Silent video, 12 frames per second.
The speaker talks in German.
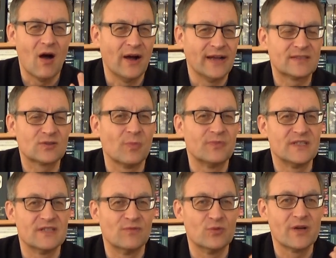Ah, jetzt kommen
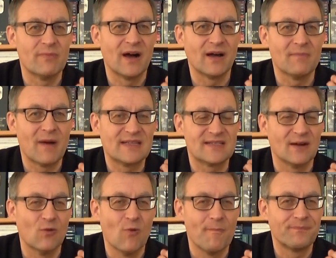diese wunderbaren
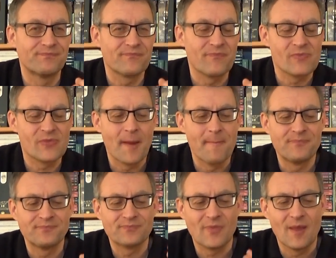Malzaromen.
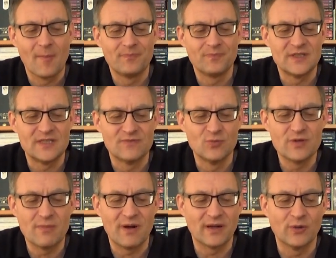Dieses
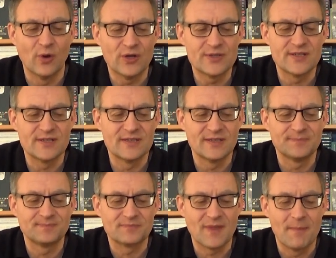wunderbar
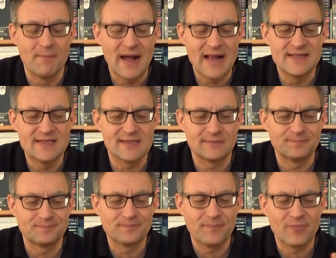geröstete Malz.